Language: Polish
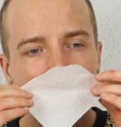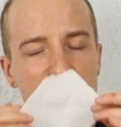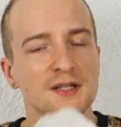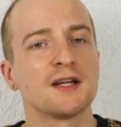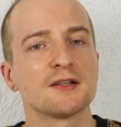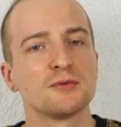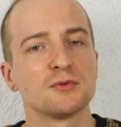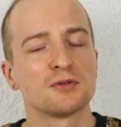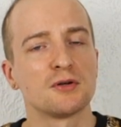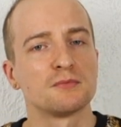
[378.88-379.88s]
z delikatną
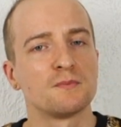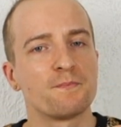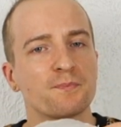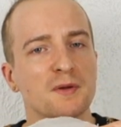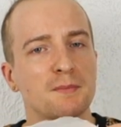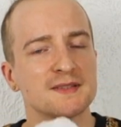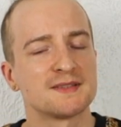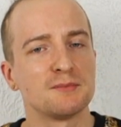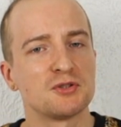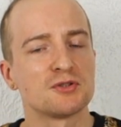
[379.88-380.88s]
nutą
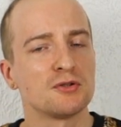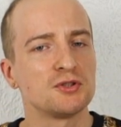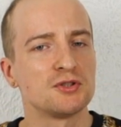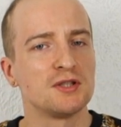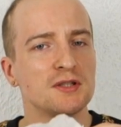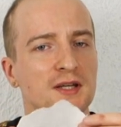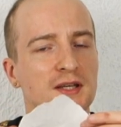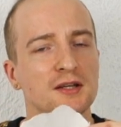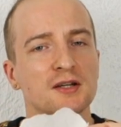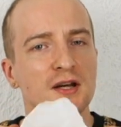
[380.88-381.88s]
balsamiczności,
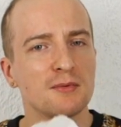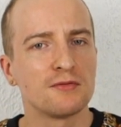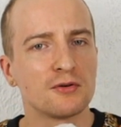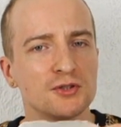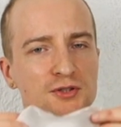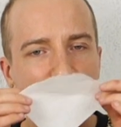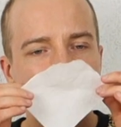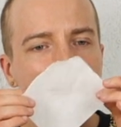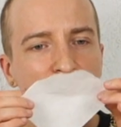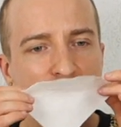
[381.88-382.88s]
takiej kremowości,
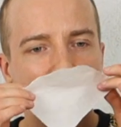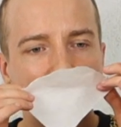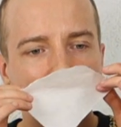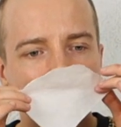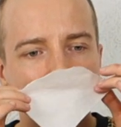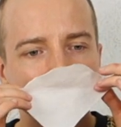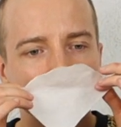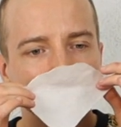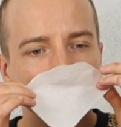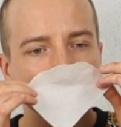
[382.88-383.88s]
słodyczy.
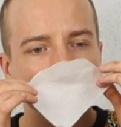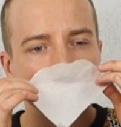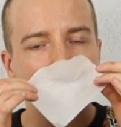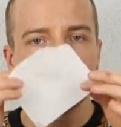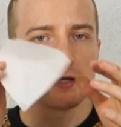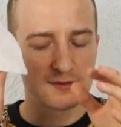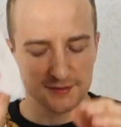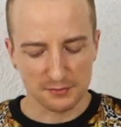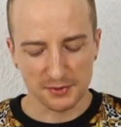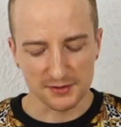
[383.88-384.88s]
Bardzo
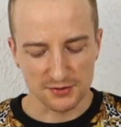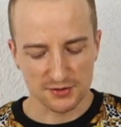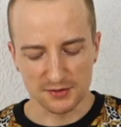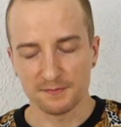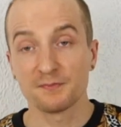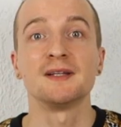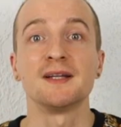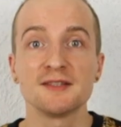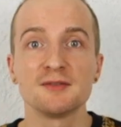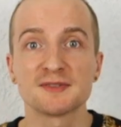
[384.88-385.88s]
sympatyczne.
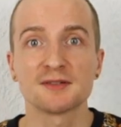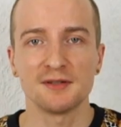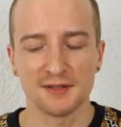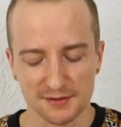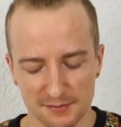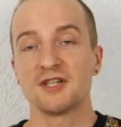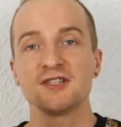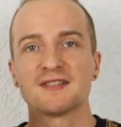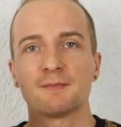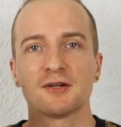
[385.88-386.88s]
Lecimy z kolejnym.
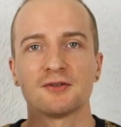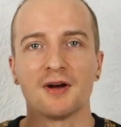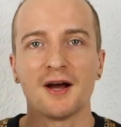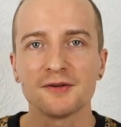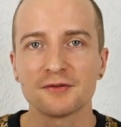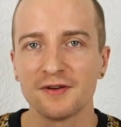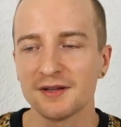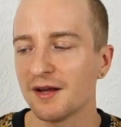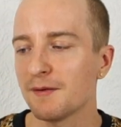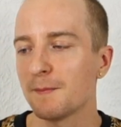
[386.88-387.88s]
Trzeci zapach to
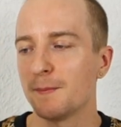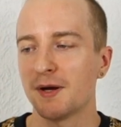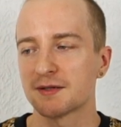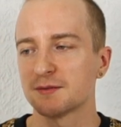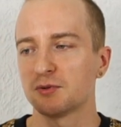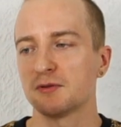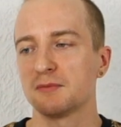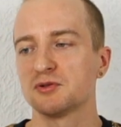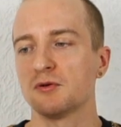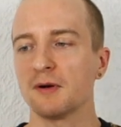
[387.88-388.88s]
Ayurveda. Bardzo podoba
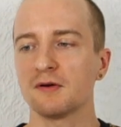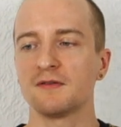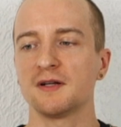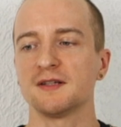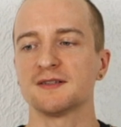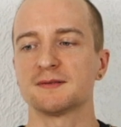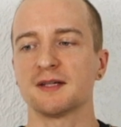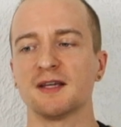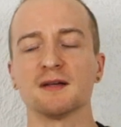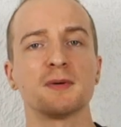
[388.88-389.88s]
mi się opakowanie. Jest
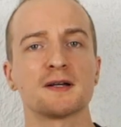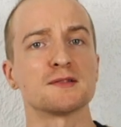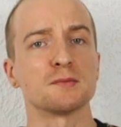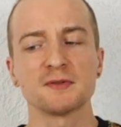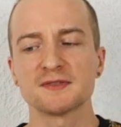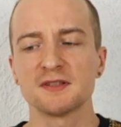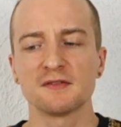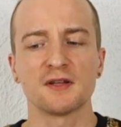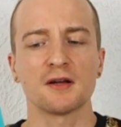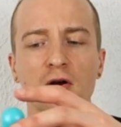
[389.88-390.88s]
takie bardzo
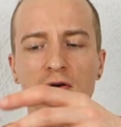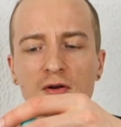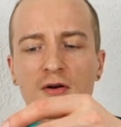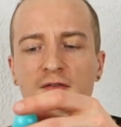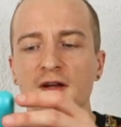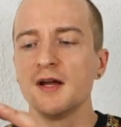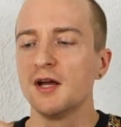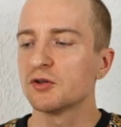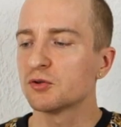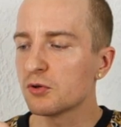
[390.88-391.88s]
pozytywne, kolorowe,
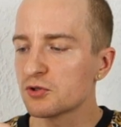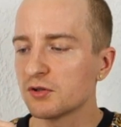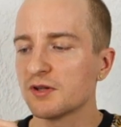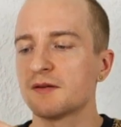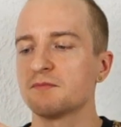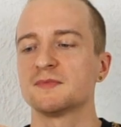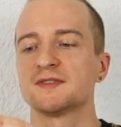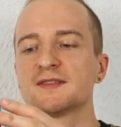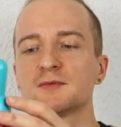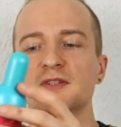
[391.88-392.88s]
tłoczone
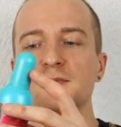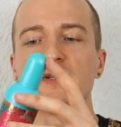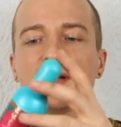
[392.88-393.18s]
ze złotymi